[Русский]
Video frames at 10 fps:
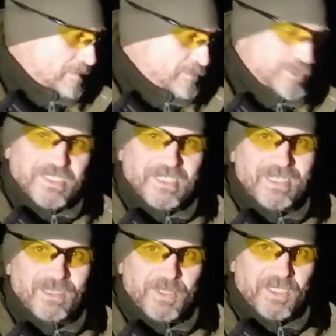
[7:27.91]
в
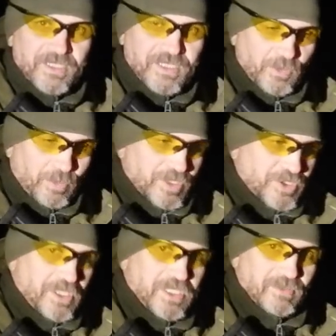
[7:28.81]
идеале, проходя
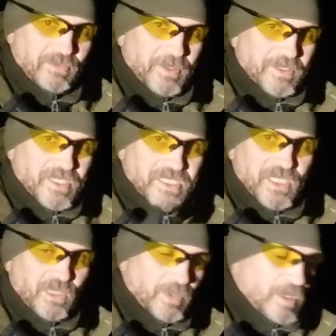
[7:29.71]
упражнение, выполняя
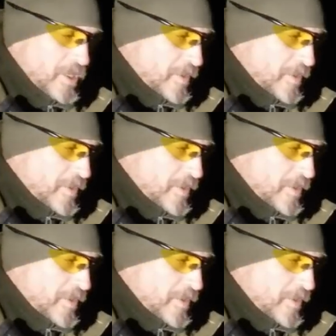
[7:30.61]
стрельбы